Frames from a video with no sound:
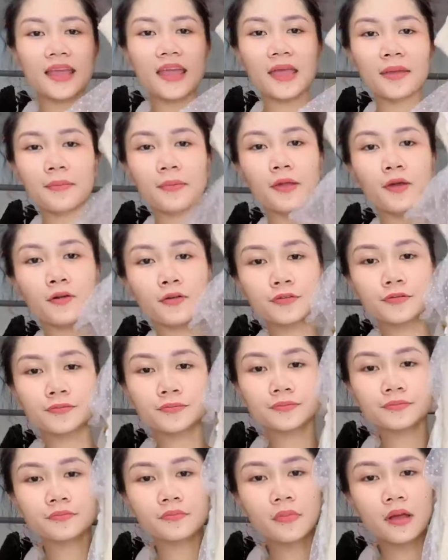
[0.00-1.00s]
ngàn nha em
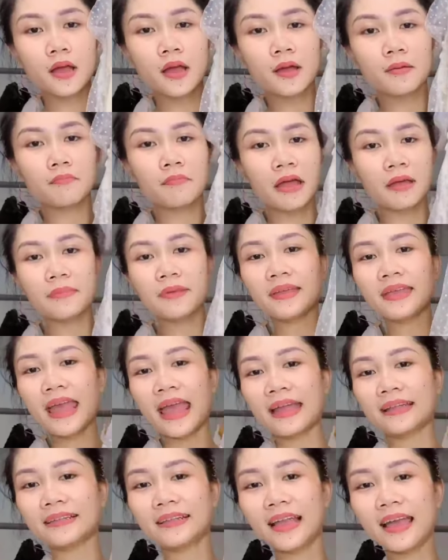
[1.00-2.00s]
yêu
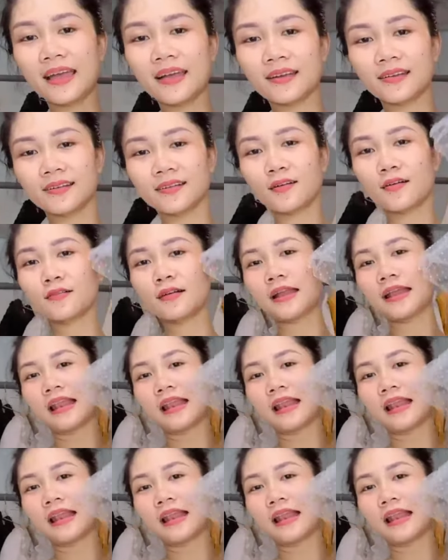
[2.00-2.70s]
70 ngàn nha